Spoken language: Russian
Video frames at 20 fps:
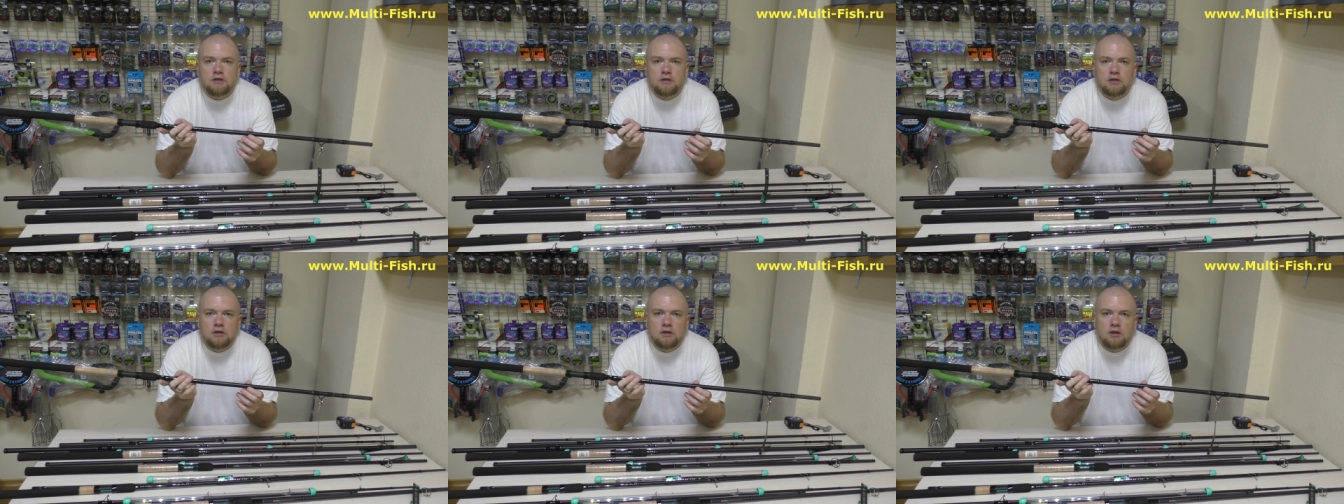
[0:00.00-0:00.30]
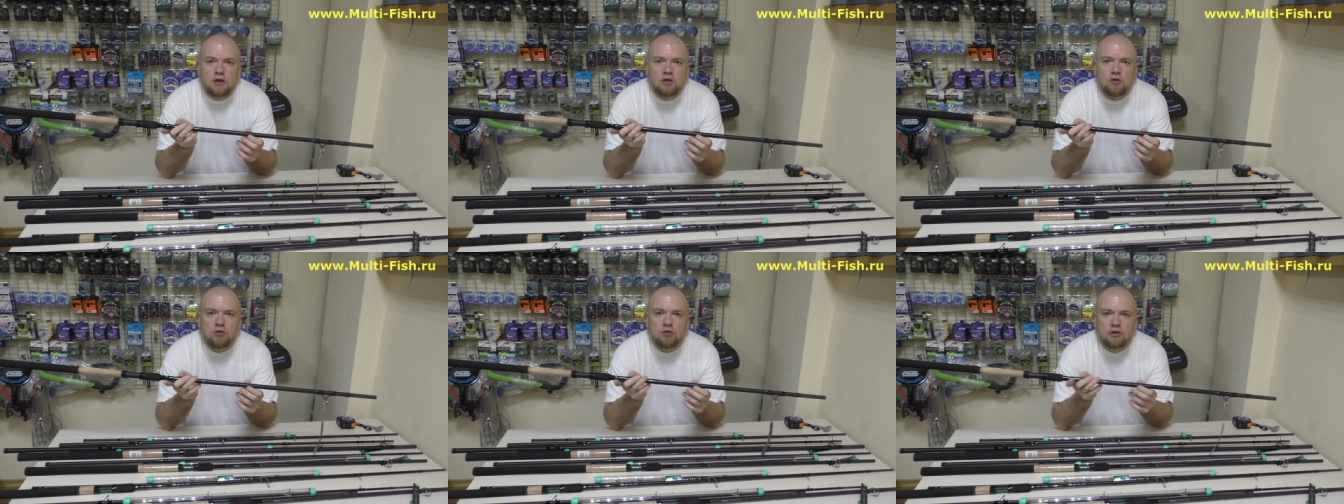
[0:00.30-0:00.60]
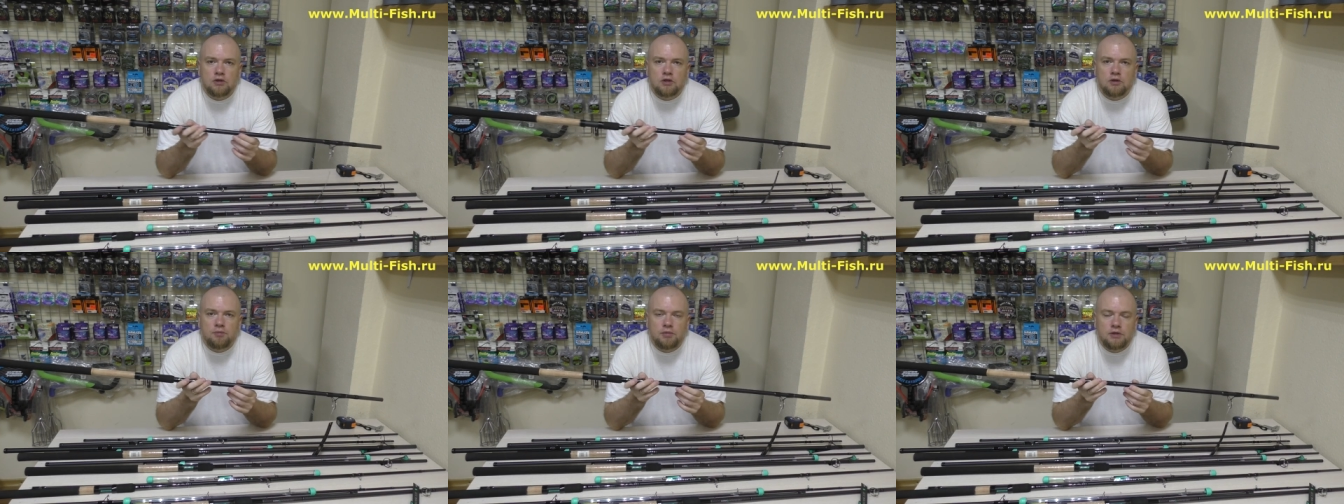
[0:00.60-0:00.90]

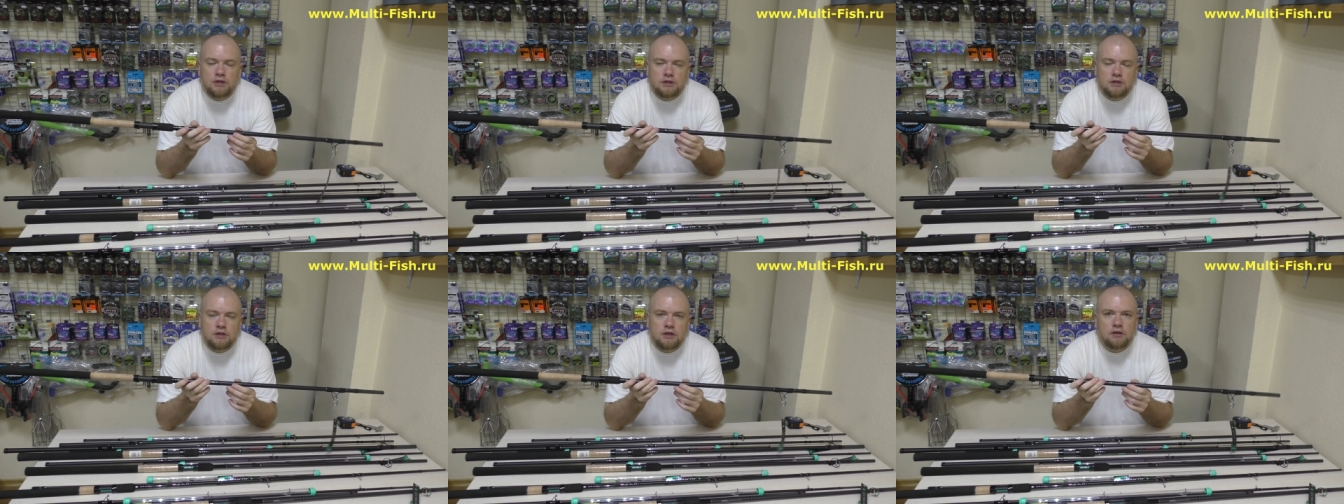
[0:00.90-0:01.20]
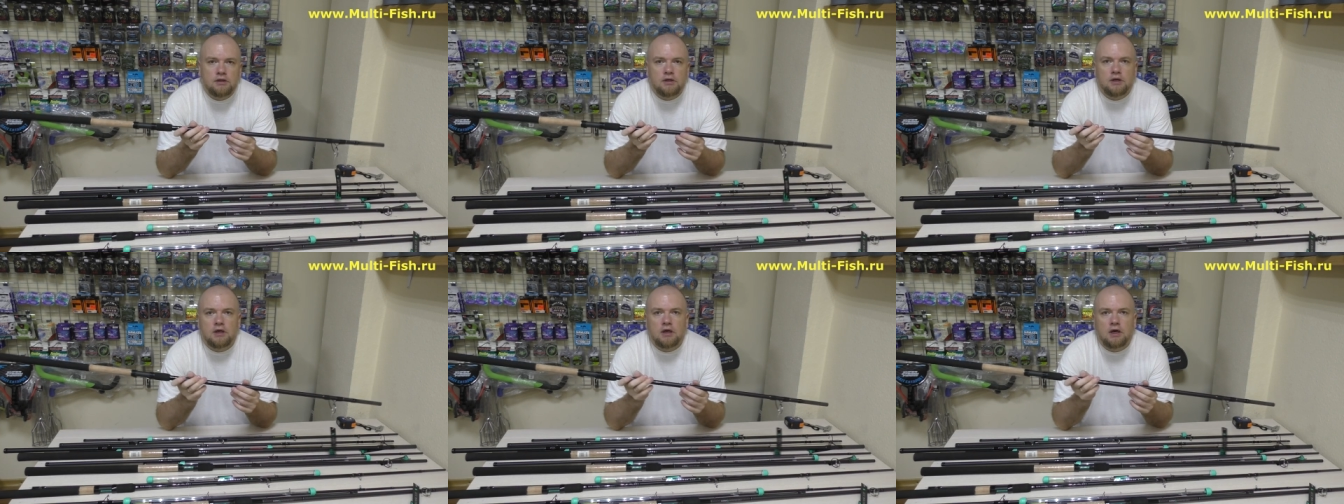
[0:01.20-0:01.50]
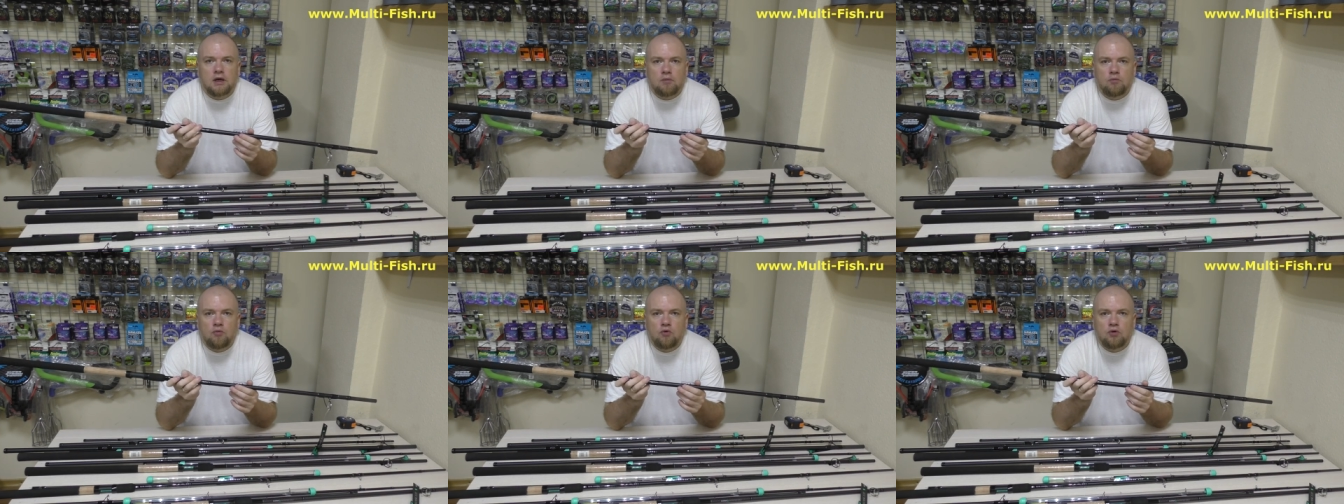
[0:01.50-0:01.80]
технологии плетения
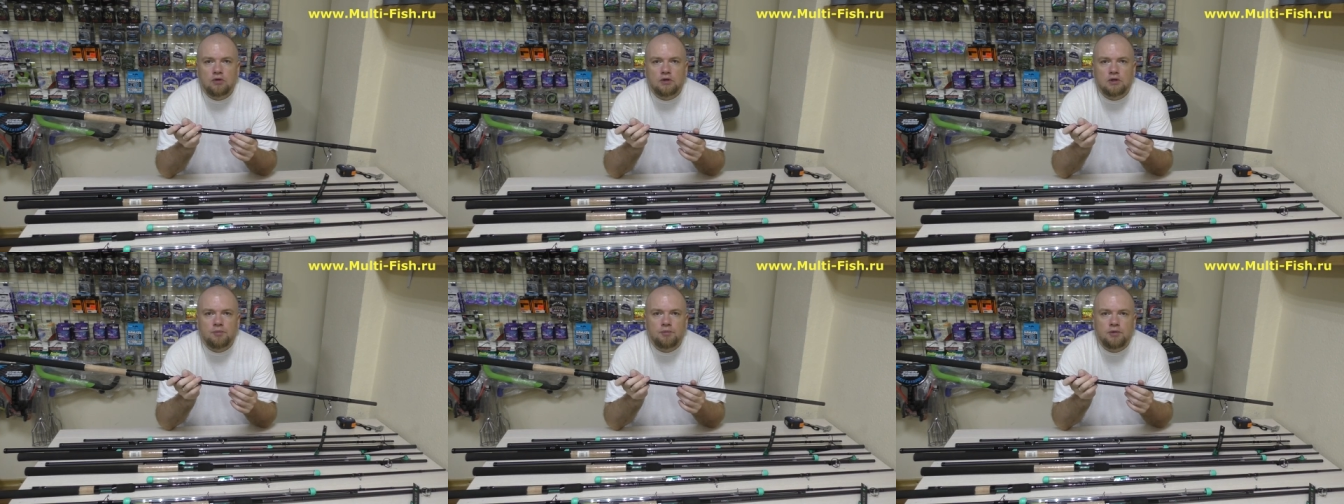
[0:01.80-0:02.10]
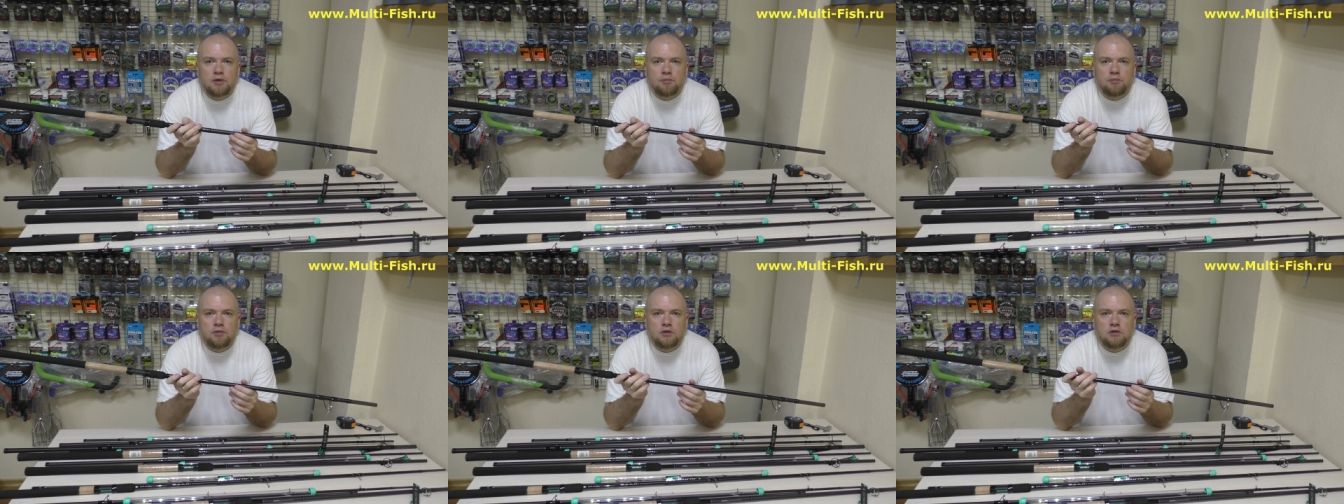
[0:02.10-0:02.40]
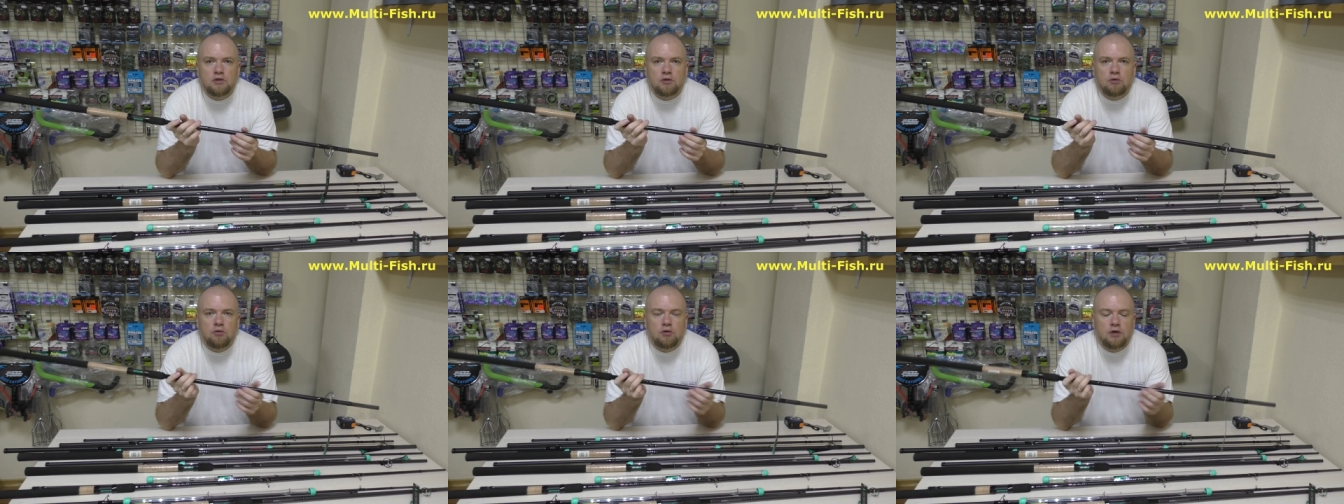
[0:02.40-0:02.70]
карбона
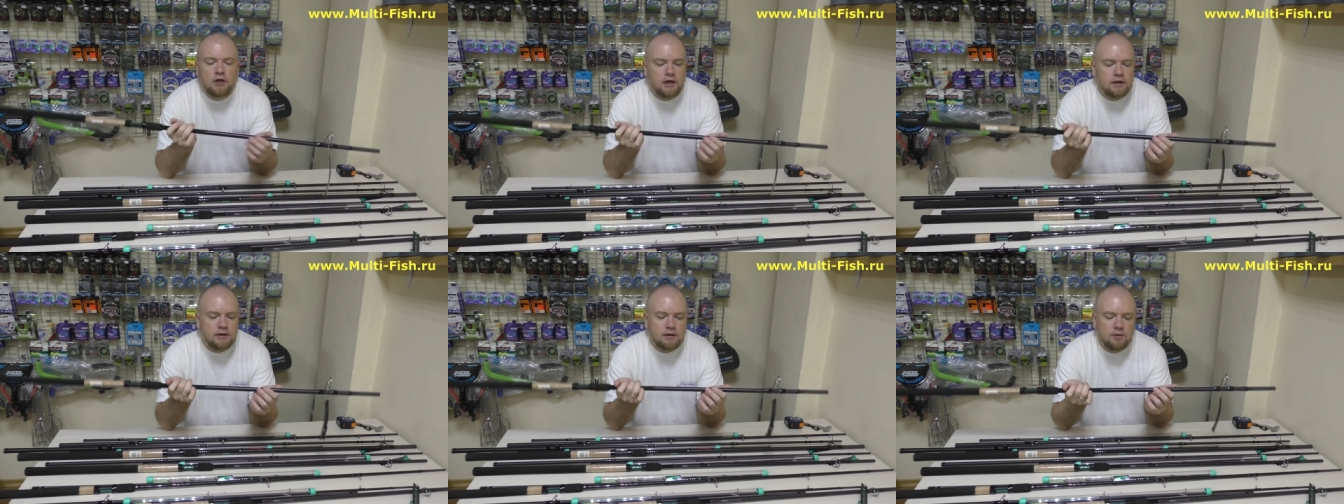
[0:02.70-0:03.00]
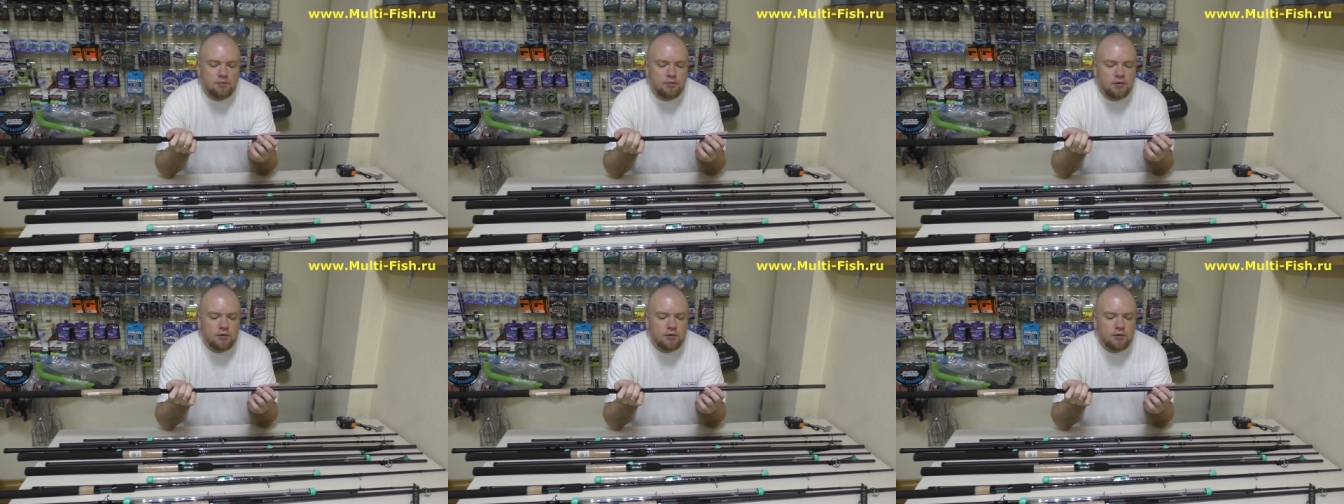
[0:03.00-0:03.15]
перпендикулярно,